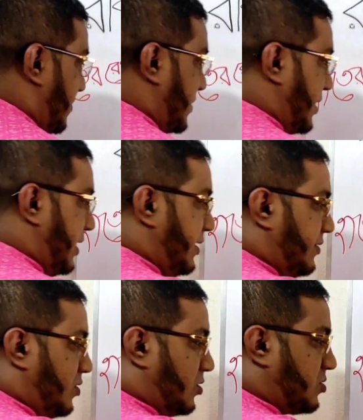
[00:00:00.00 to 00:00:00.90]
আপনারা
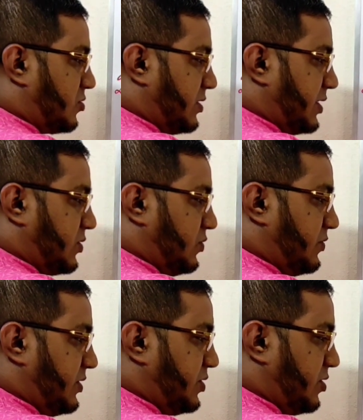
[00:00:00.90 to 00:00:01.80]
লক্ষ্য করে দেখুন
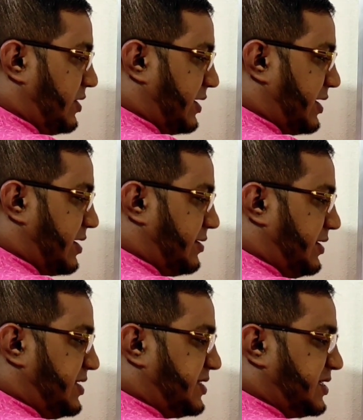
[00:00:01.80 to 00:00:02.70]
হৃদয় রেখার
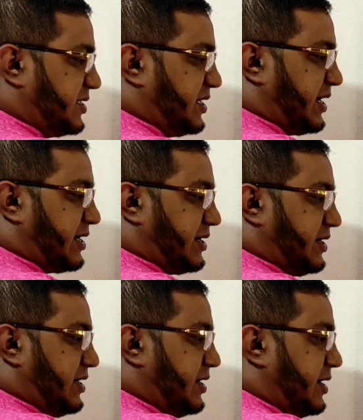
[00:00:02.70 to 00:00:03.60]
নিচের যে
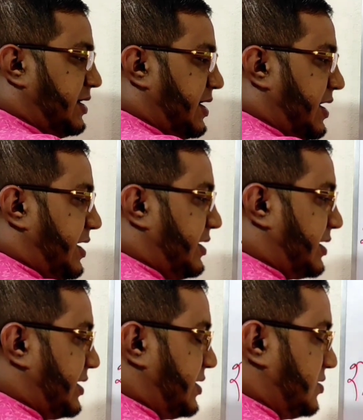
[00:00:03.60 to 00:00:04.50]
রেখাটি এই রেখাটি